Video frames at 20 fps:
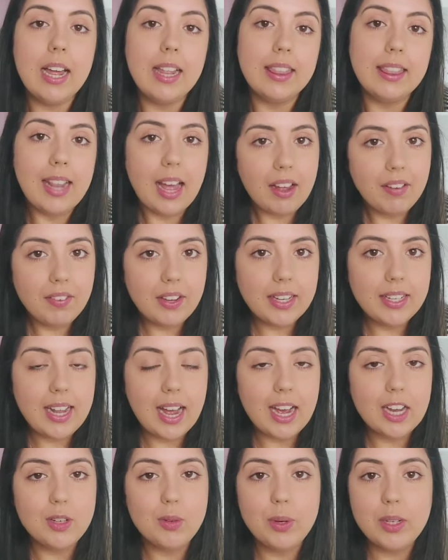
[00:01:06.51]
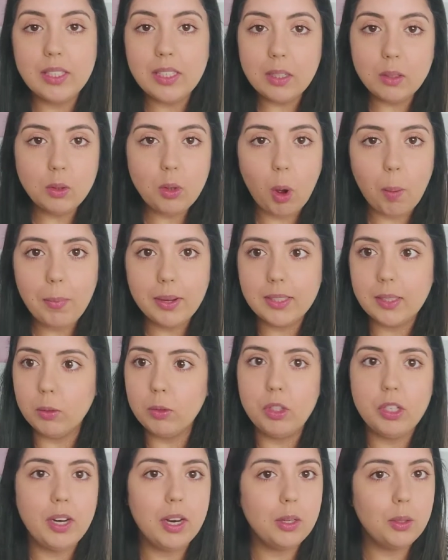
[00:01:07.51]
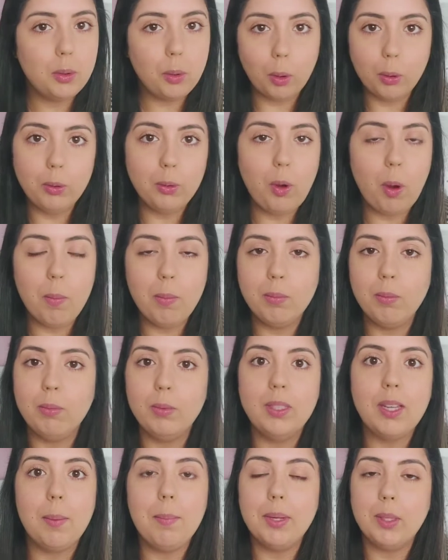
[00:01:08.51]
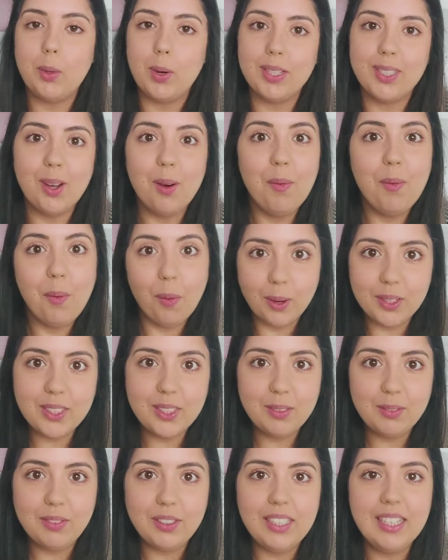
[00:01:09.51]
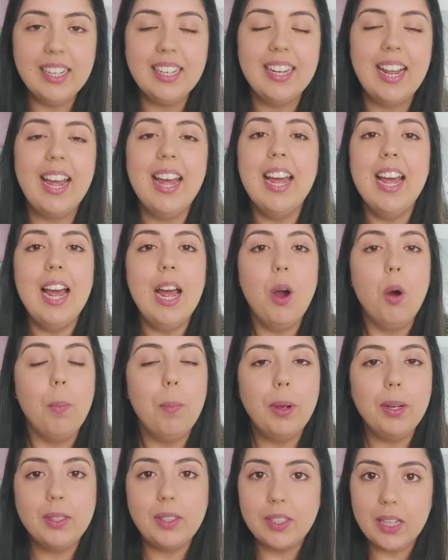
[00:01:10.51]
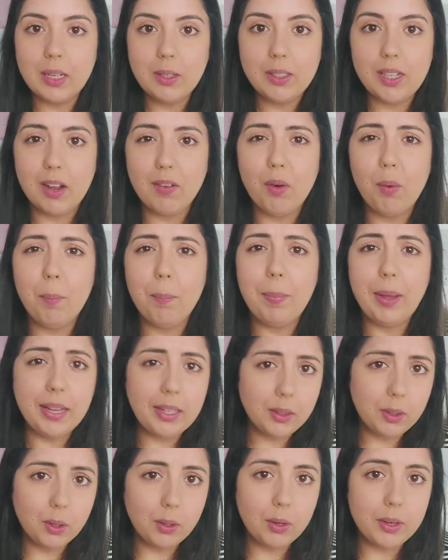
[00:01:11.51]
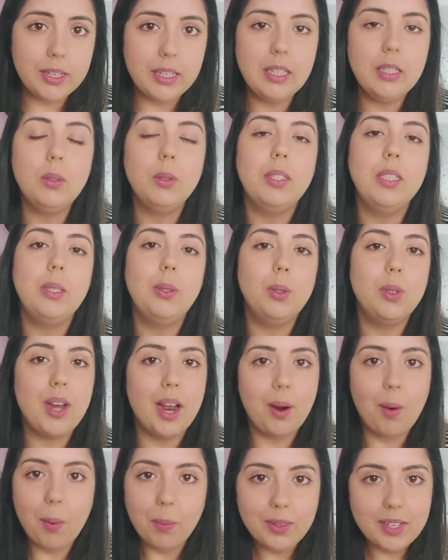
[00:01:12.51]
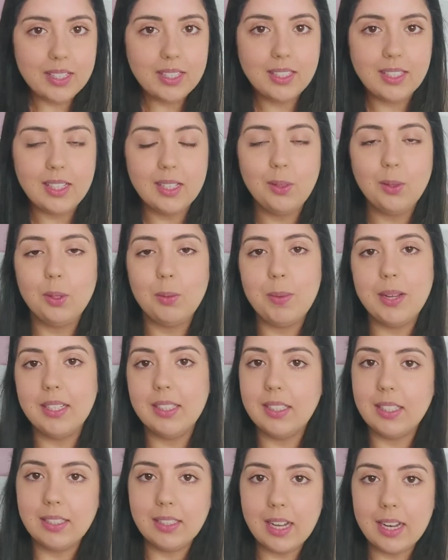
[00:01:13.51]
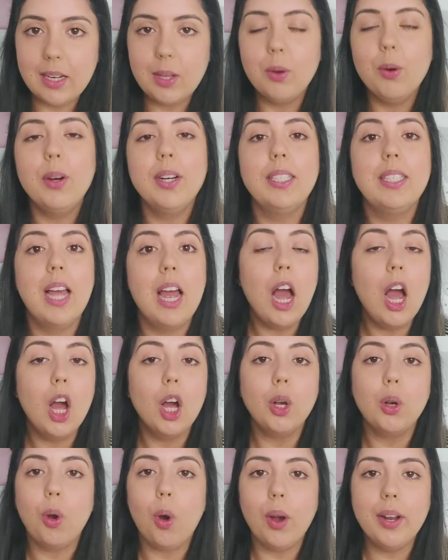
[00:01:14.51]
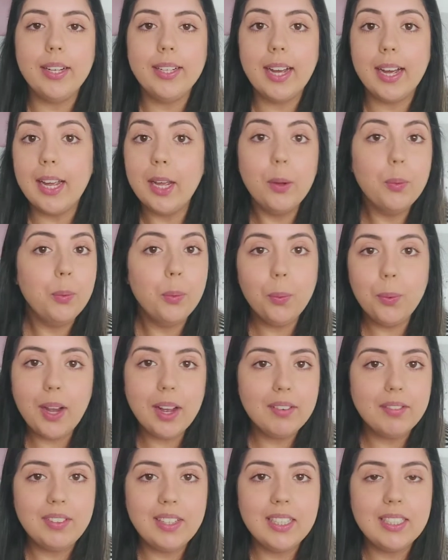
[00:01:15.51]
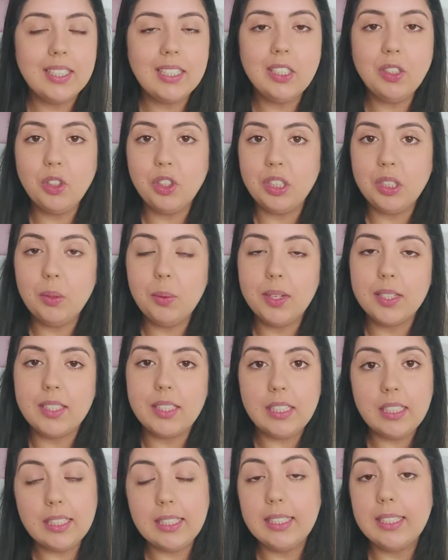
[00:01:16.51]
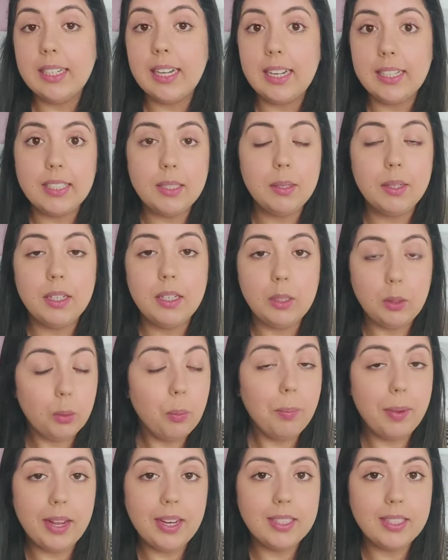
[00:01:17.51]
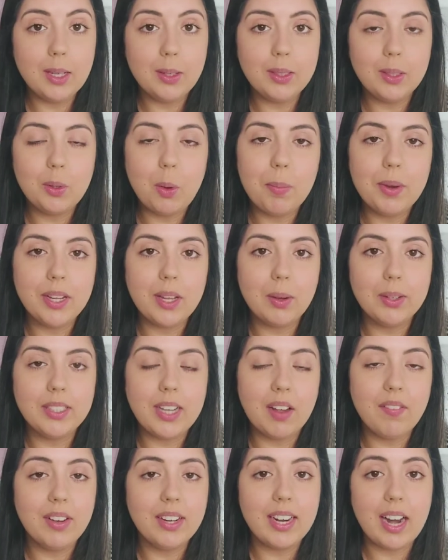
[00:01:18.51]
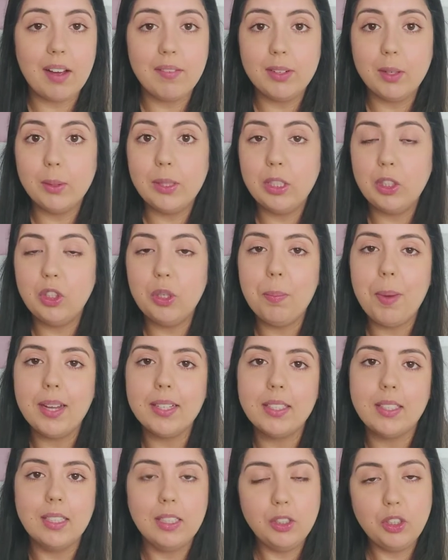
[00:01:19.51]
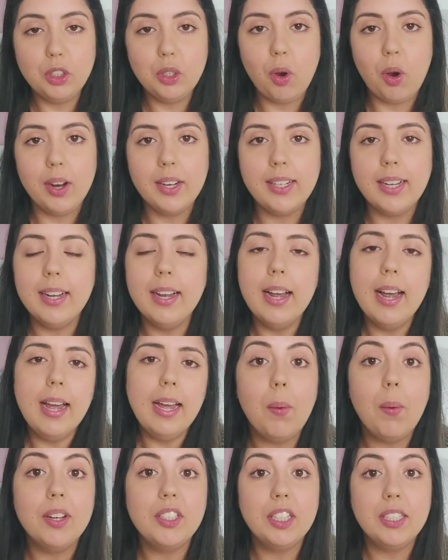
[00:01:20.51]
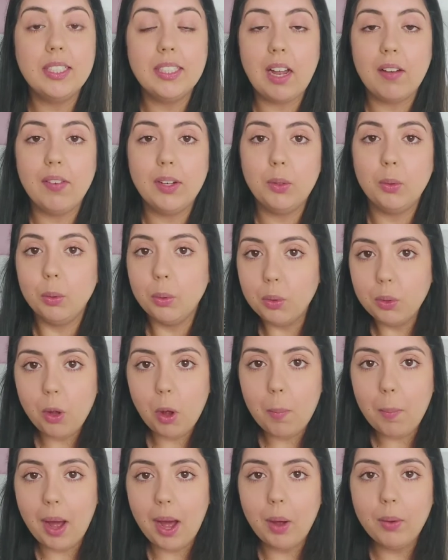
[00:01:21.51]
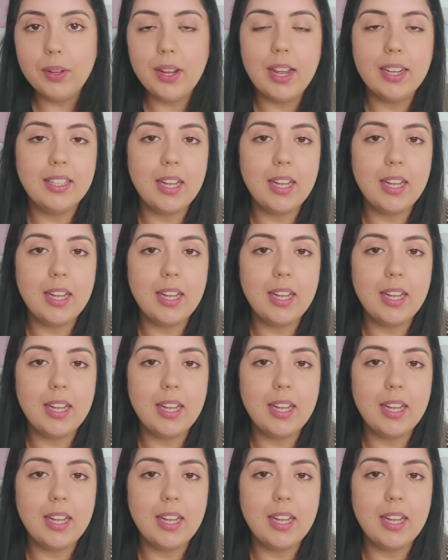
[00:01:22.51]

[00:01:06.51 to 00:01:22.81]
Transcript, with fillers: Na verdade, os sintomas eu tinha todo como se a menstruação fosse vir, né? Os meus seios estavam bem doloridos, isso já acontecia nos meses anteriores. Cólica eu nunca havia sentido assim, e, desse, e no mês que eu descobri que eu estava grávida, eu senti bastante cólica. Então achei que estava tudo normal, né?